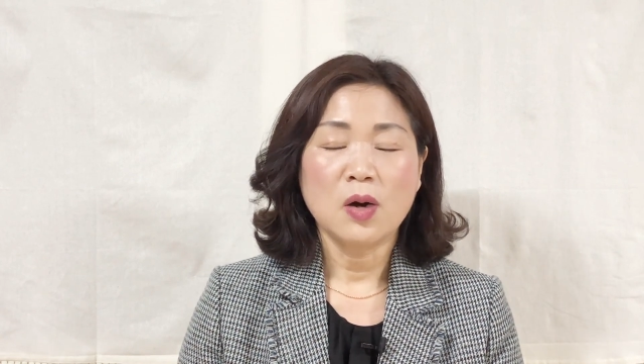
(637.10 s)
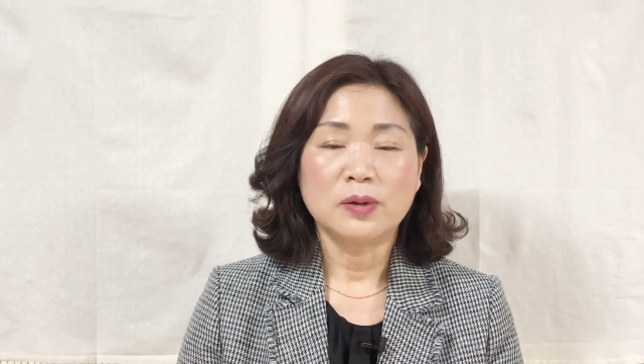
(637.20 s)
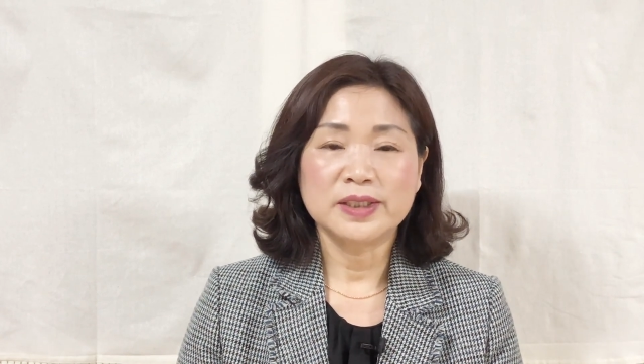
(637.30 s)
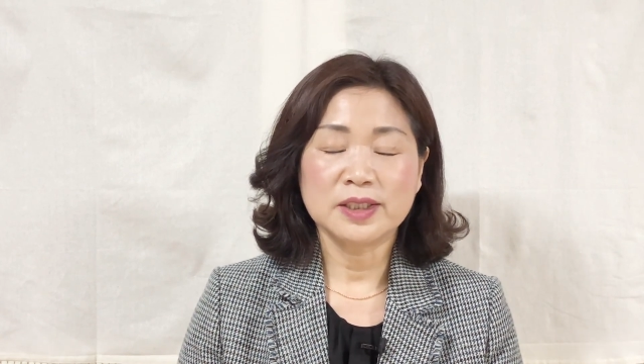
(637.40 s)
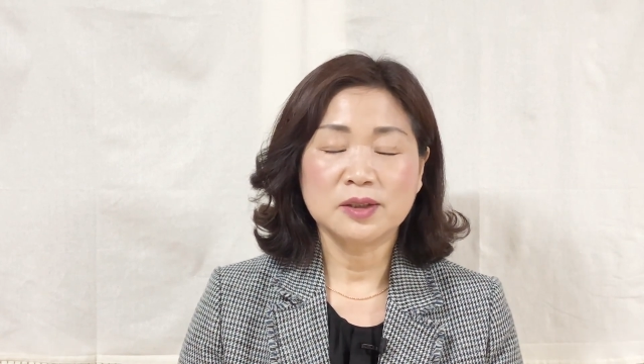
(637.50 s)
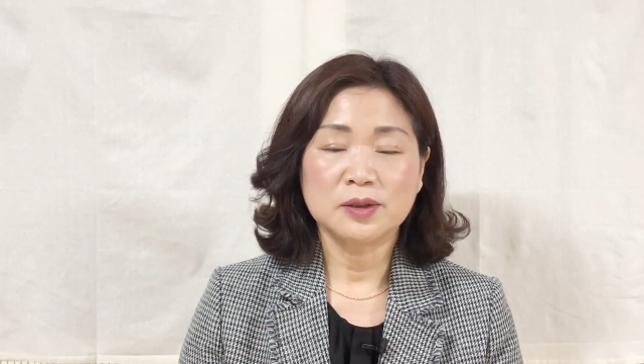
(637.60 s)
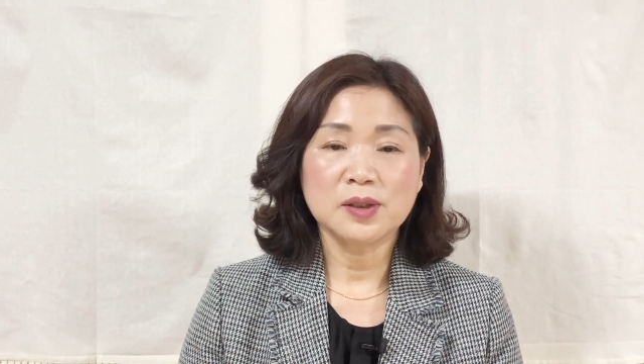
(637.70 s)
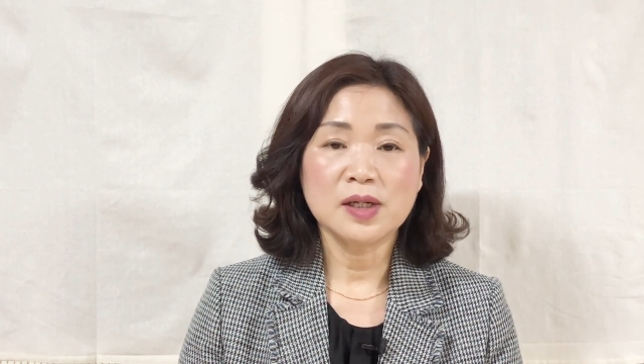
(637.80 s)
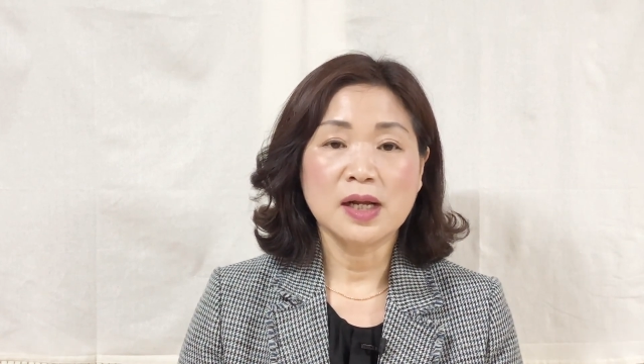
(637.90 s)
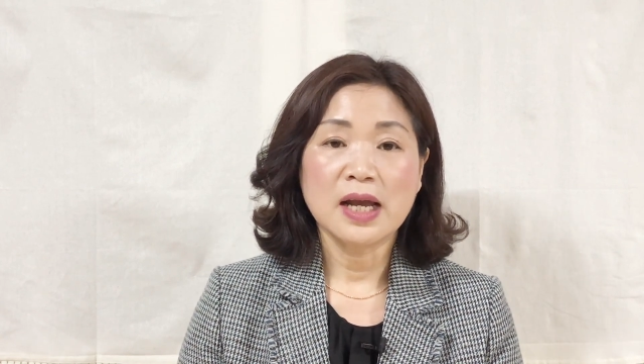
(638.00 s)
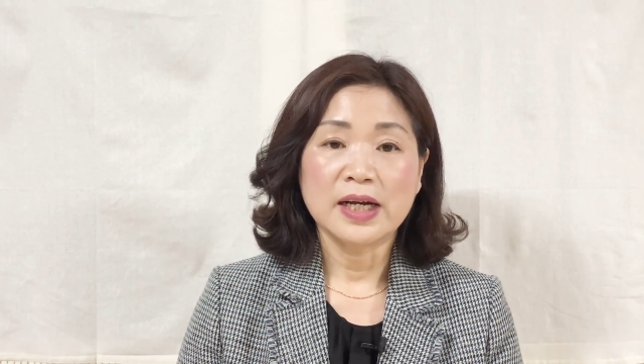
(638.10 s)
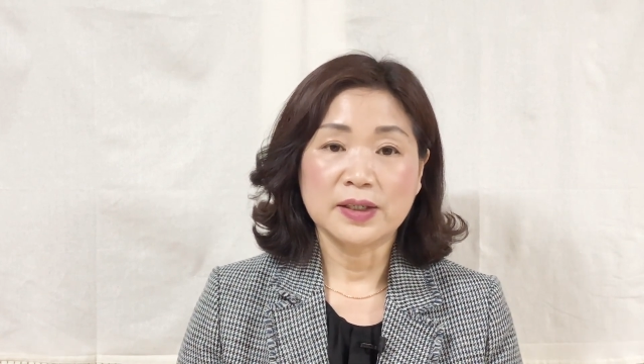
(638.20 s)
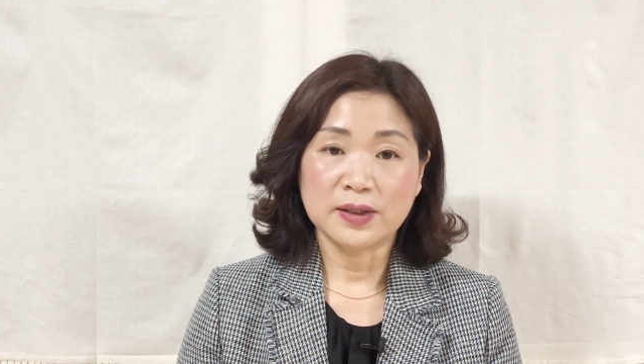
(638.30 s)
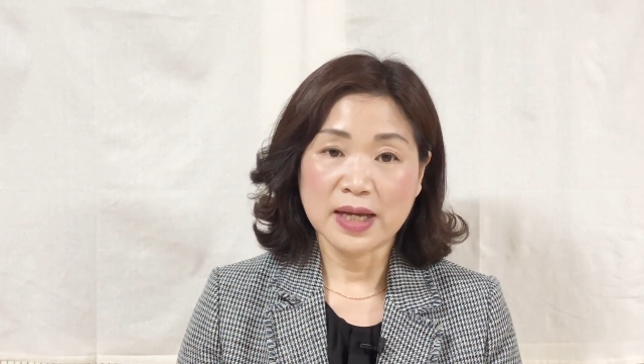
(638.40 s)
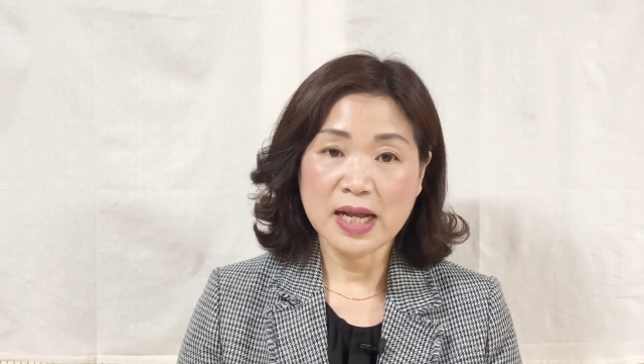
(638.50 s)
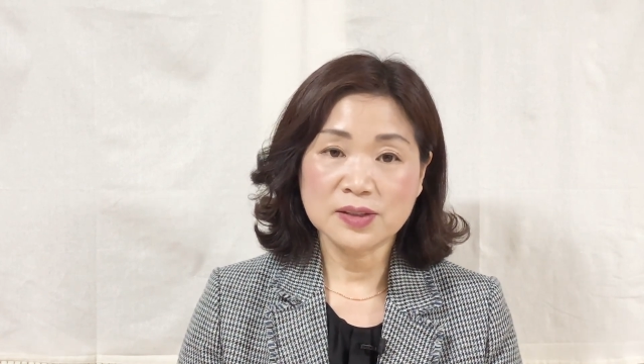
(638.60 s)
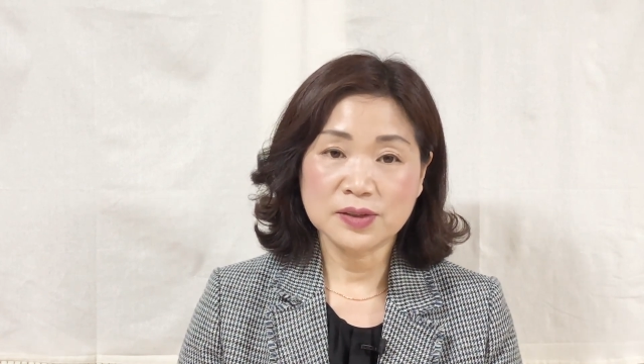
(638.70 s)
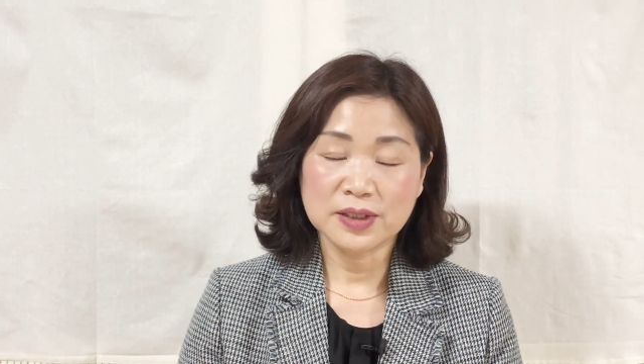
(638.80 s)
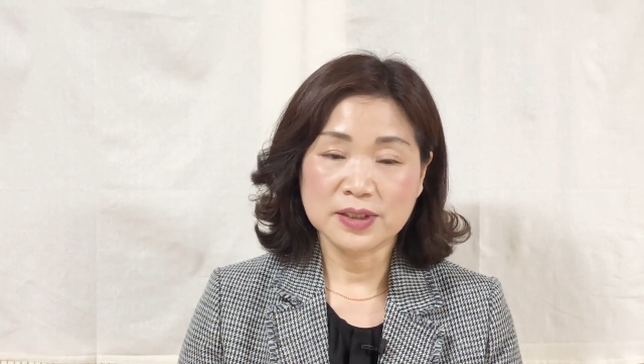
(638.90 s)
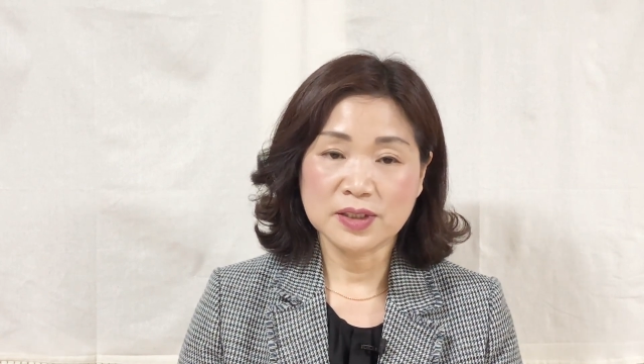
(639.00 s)
우리 친구들 그렇게 할
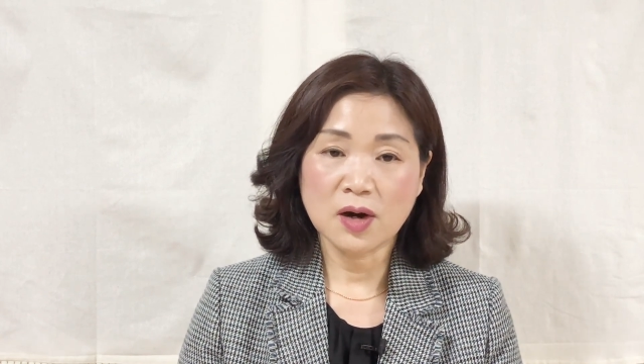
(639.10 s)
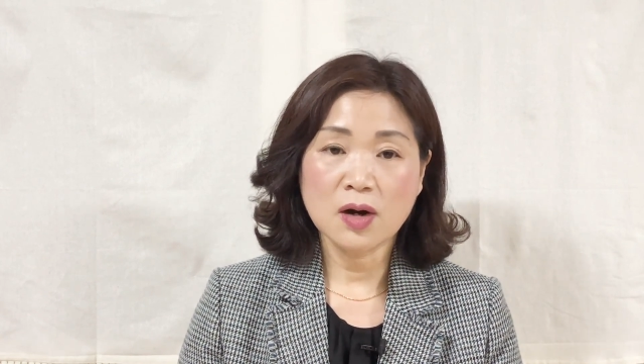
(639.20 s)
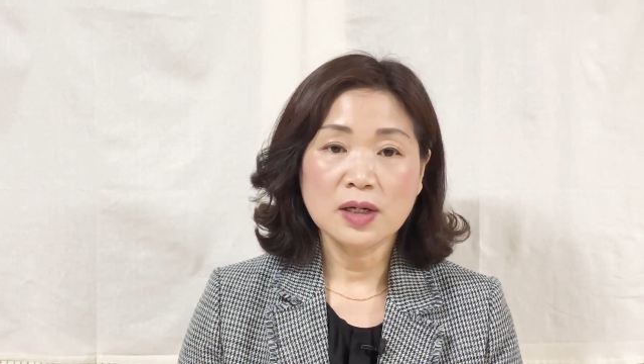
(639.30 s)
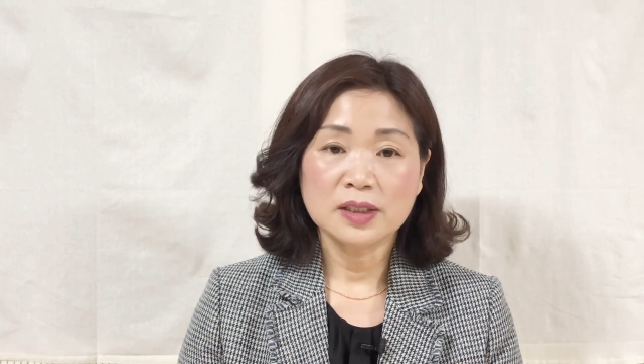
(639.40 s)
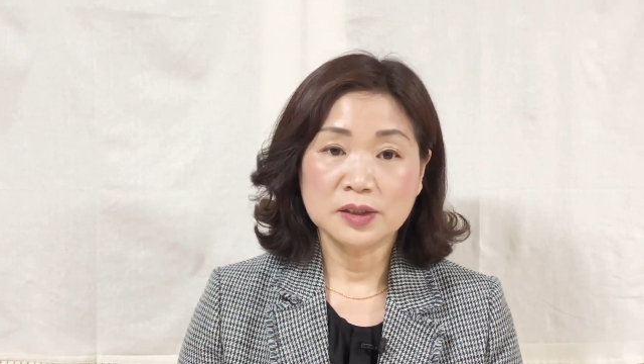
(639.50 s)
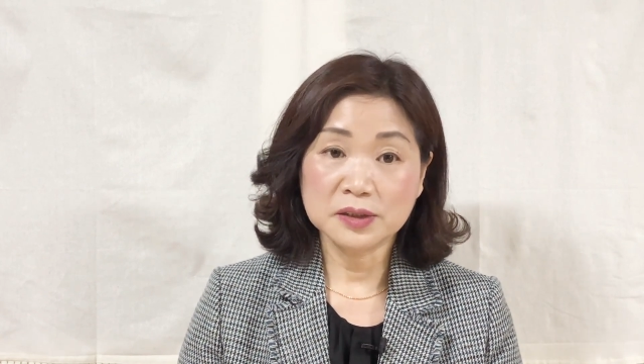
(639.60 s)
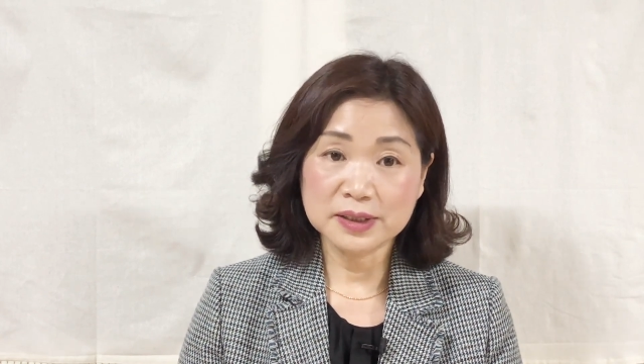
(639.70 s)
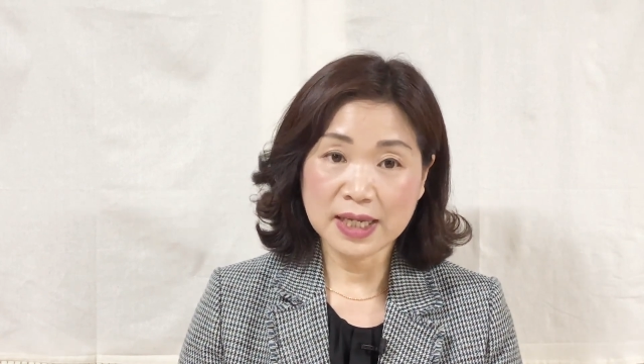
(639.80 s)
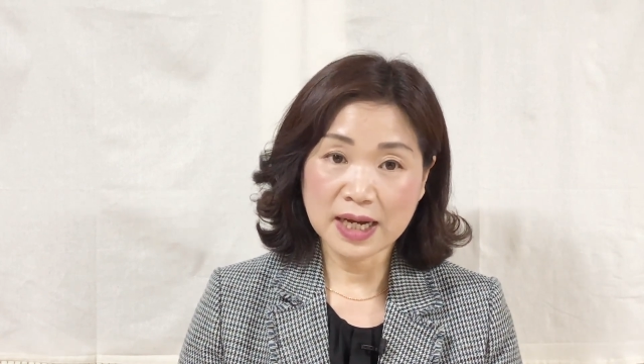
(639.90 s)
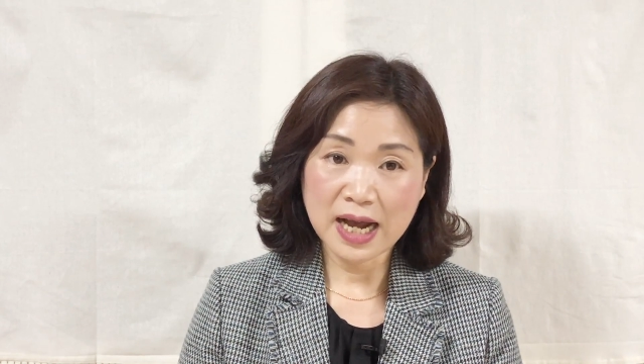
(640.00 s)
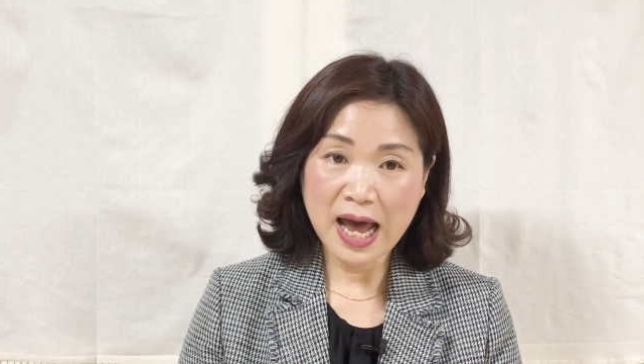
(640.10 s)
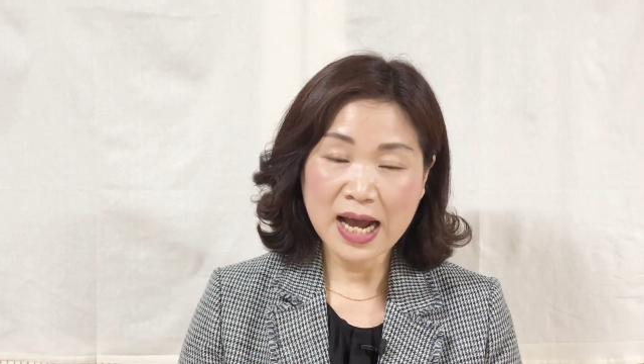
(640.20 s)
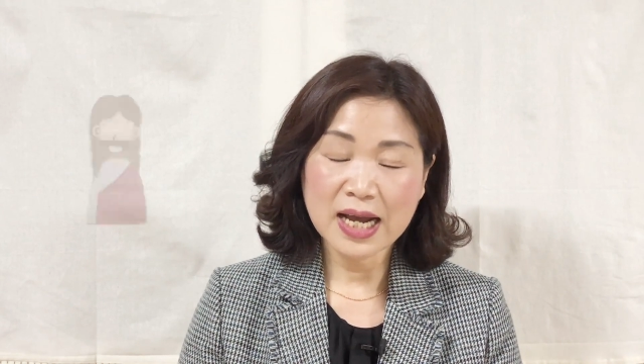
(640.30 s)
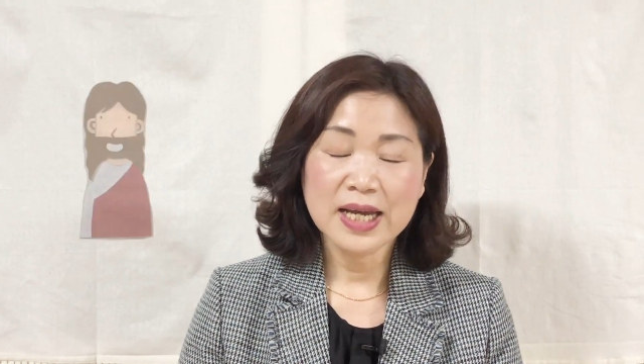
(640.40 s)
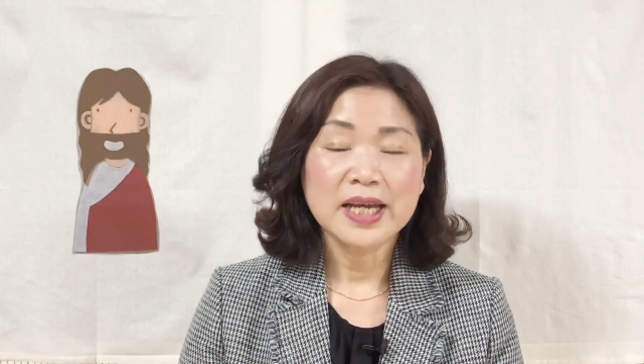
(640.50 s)
수 있죠? 누구 생각?